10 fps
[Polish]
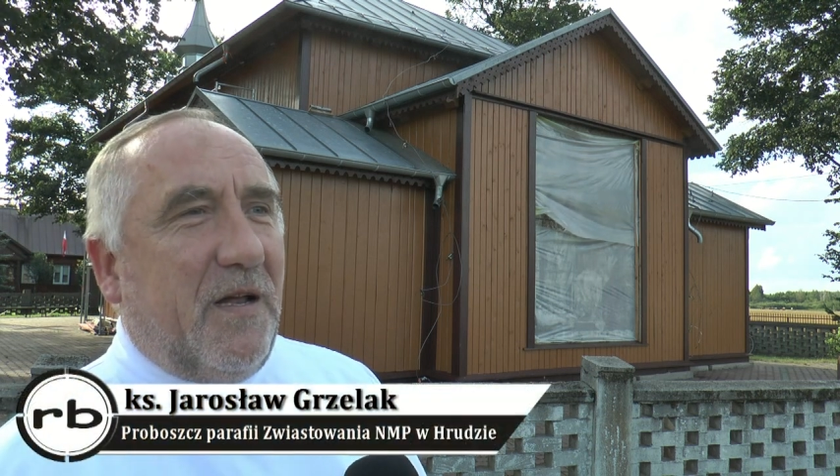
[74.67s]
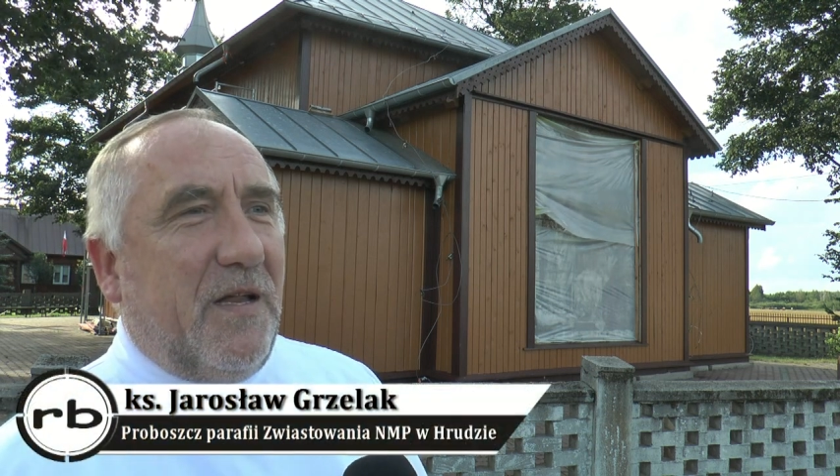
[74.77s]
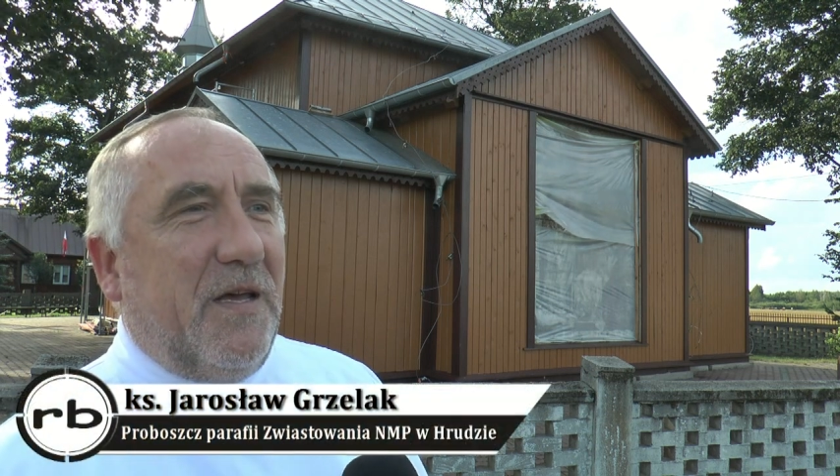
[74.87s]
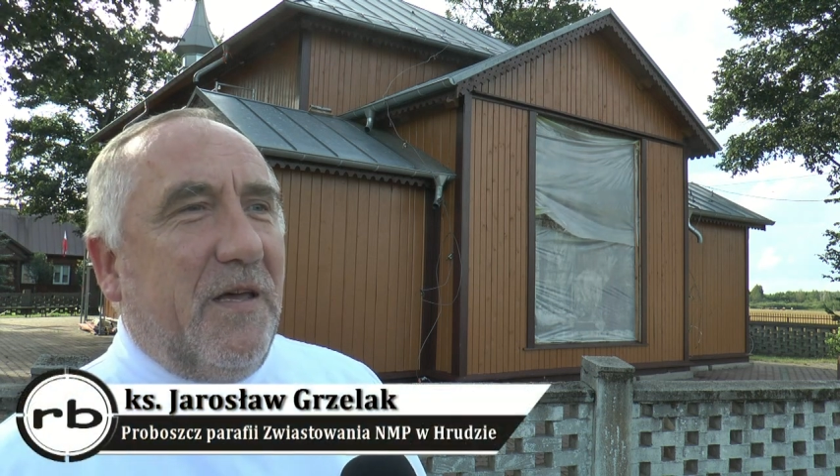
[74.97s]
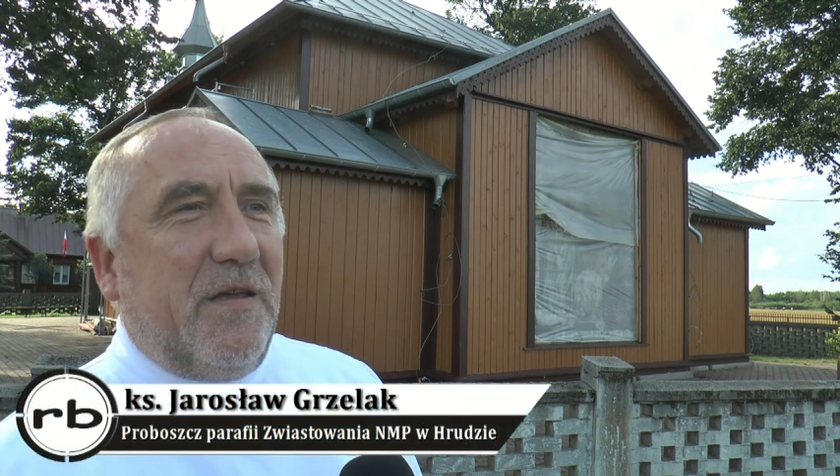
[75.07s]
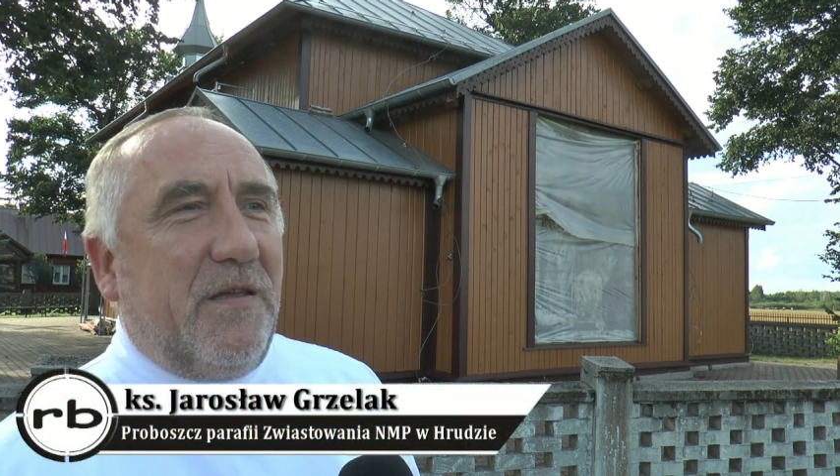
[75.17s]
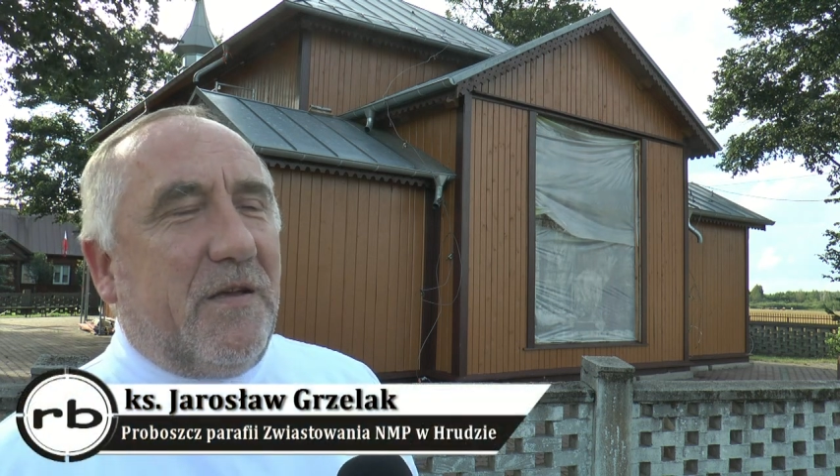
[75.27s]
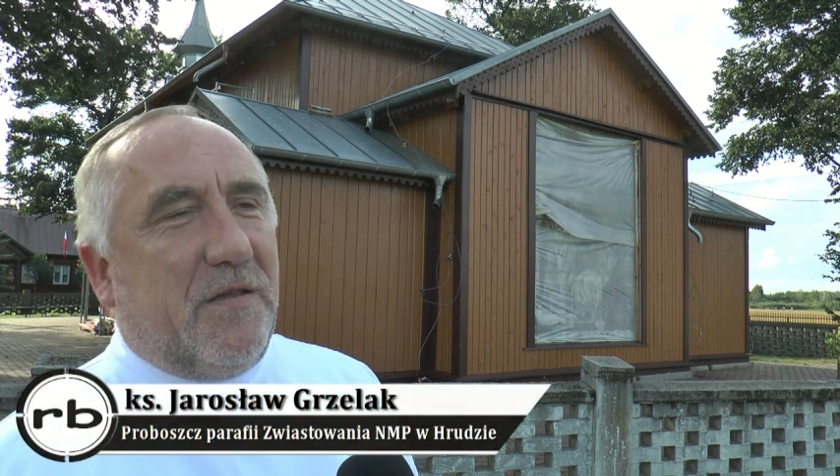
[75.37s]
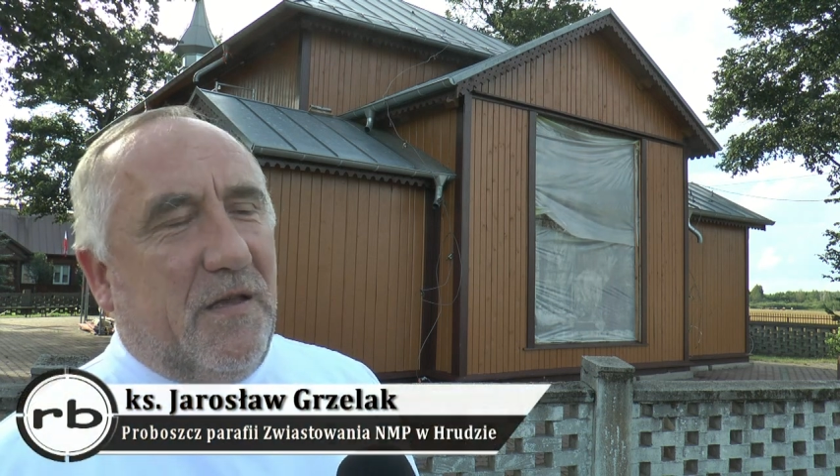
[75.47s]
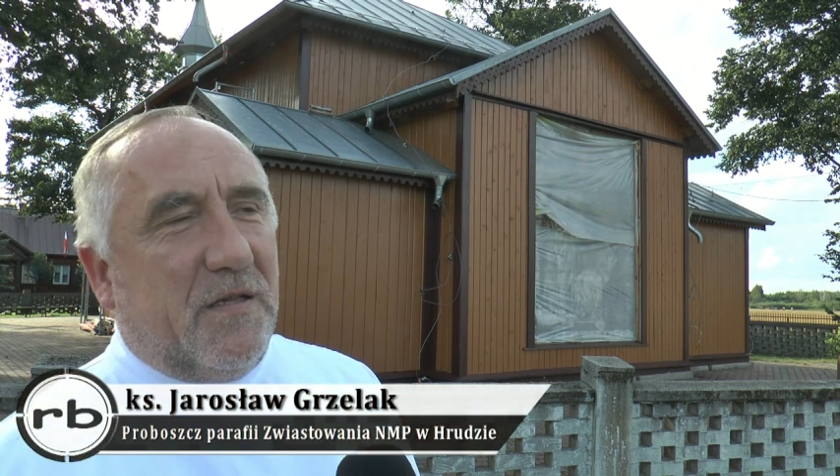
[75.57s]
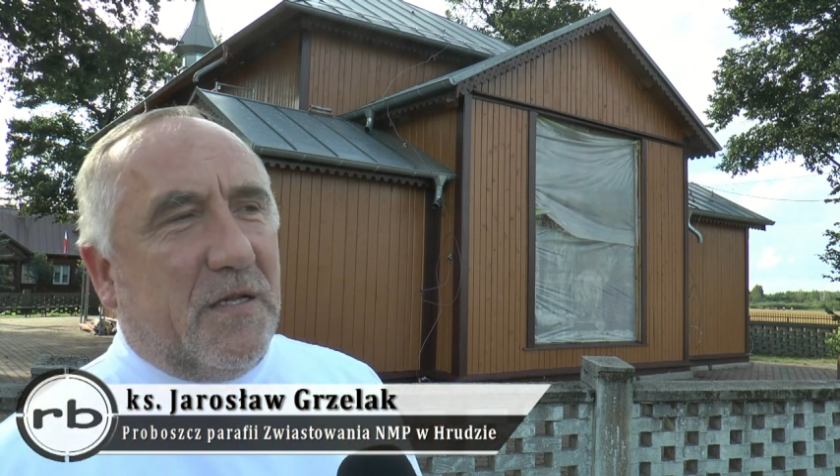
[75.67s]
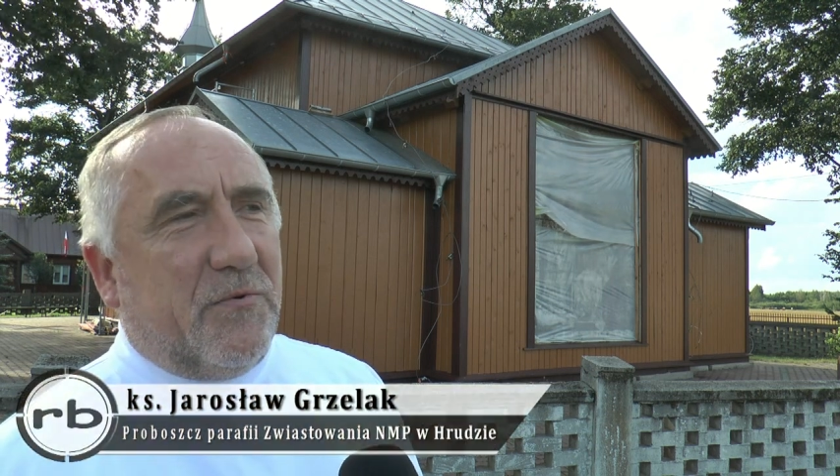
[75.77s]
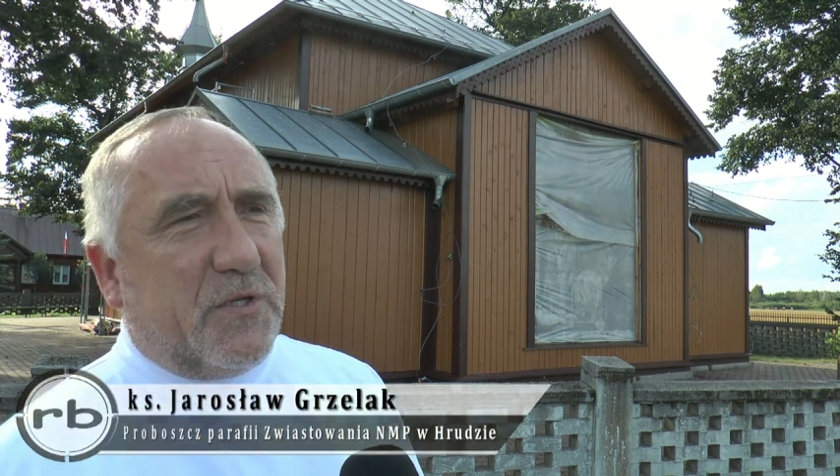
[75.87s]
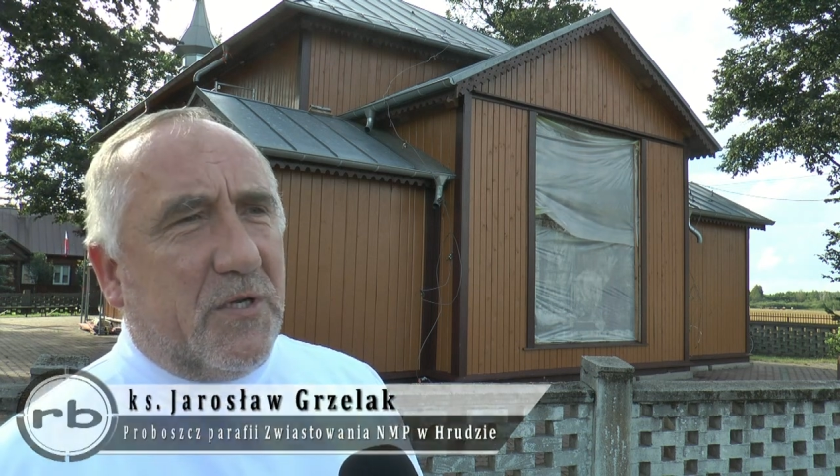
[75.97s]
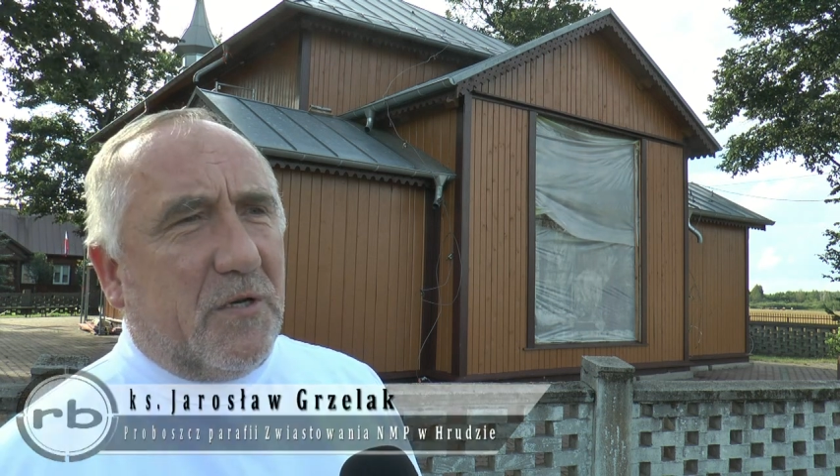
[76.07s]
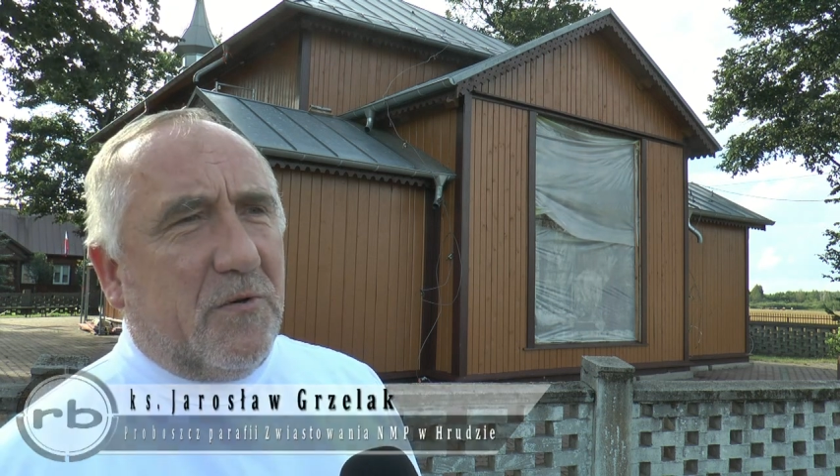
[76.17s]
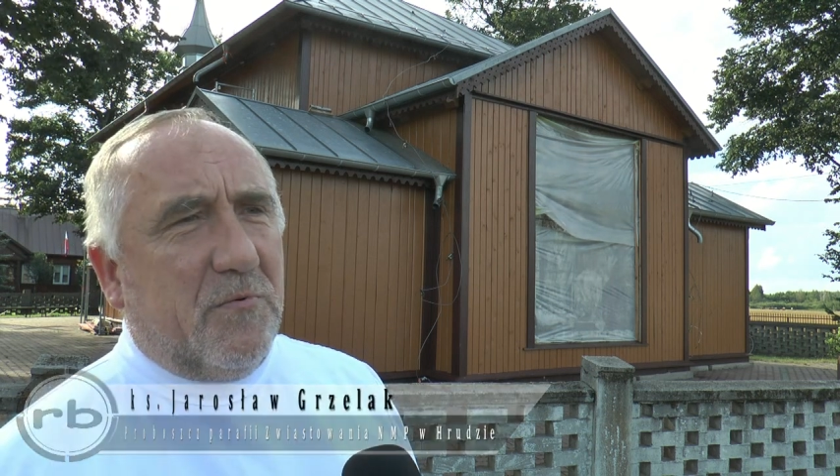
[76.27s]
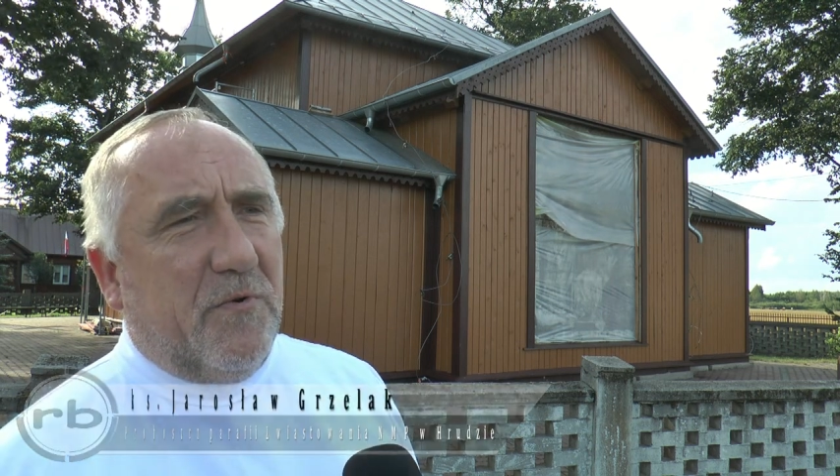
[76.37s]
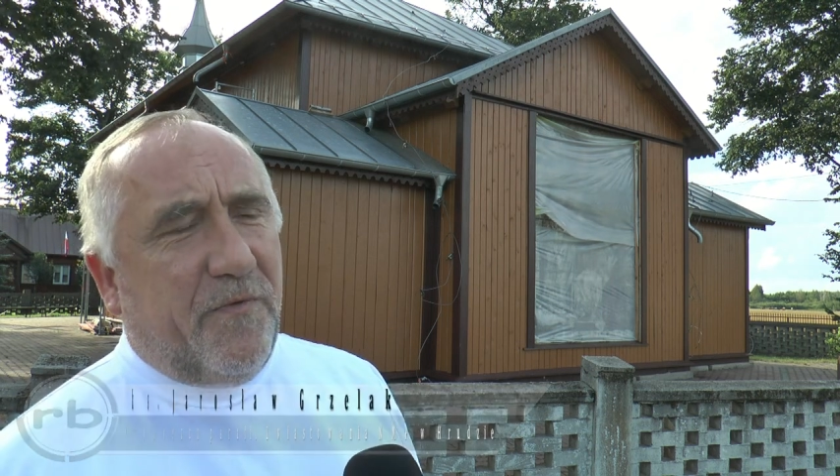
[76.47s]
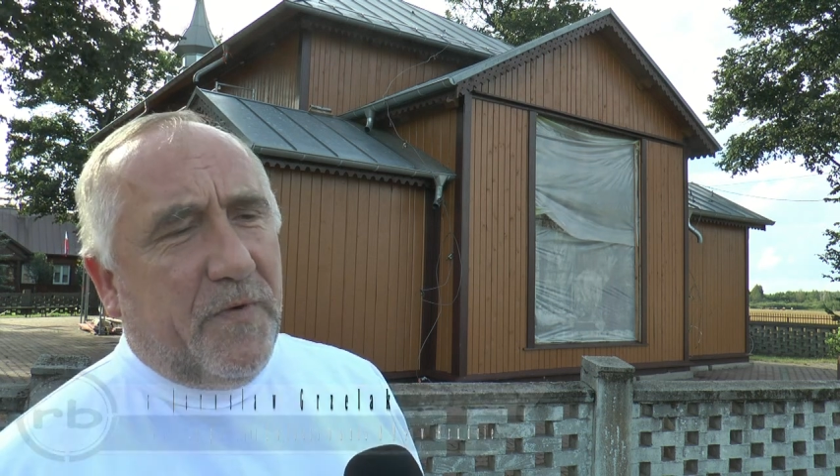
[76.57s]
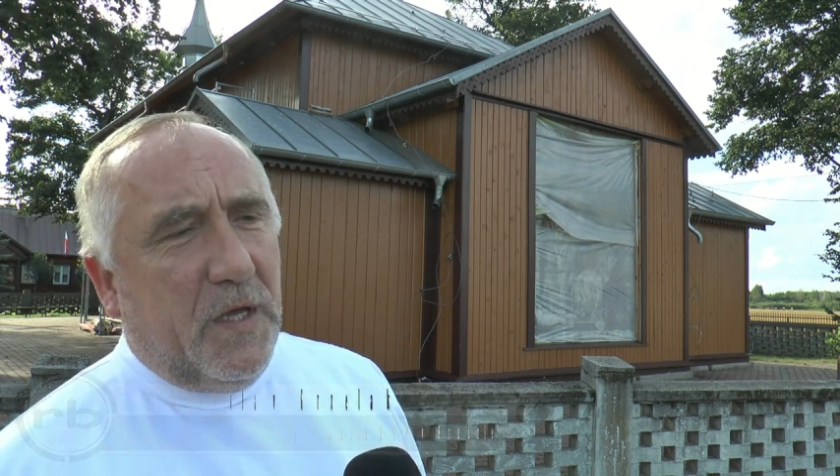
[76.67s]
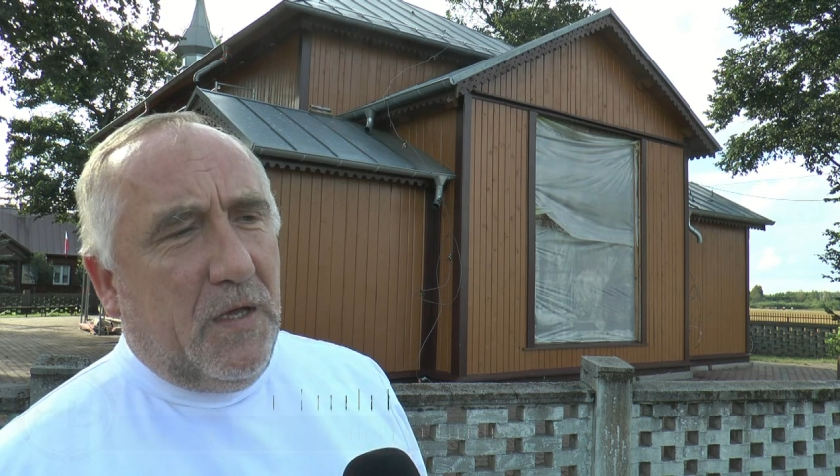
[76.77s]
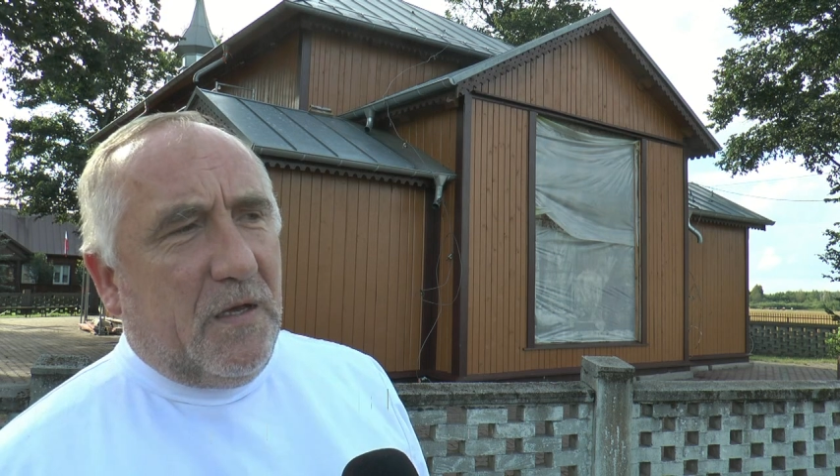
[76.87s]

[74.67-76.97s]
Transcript: ale nikt nie znał szczegółów.